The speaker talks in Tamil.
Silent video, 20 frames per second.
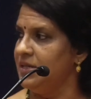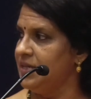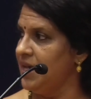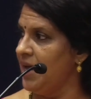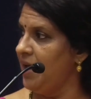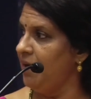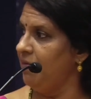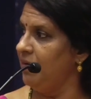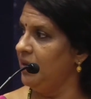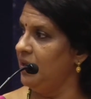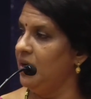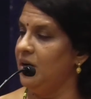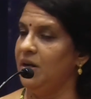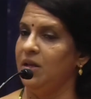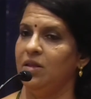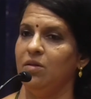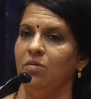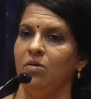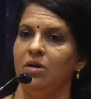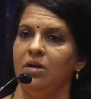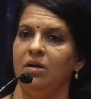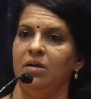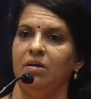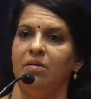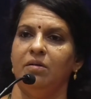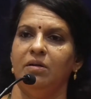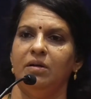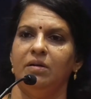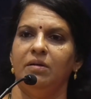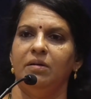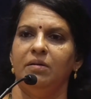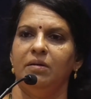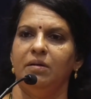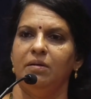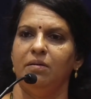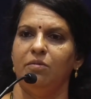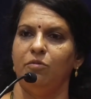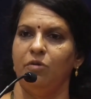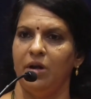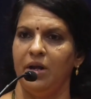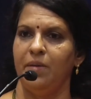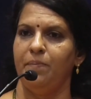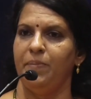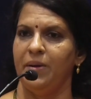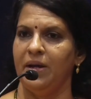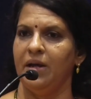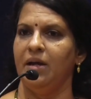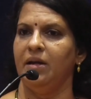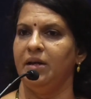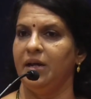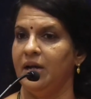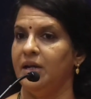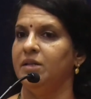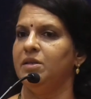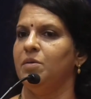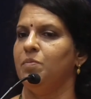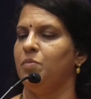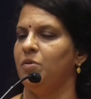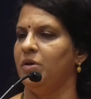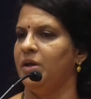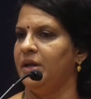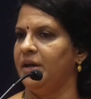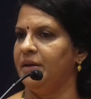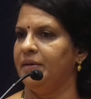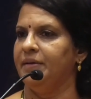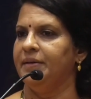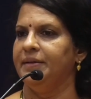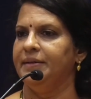சார் வந்து அடுத்து ஒரு உரைப்பை நிகழ்த்த போகிறார்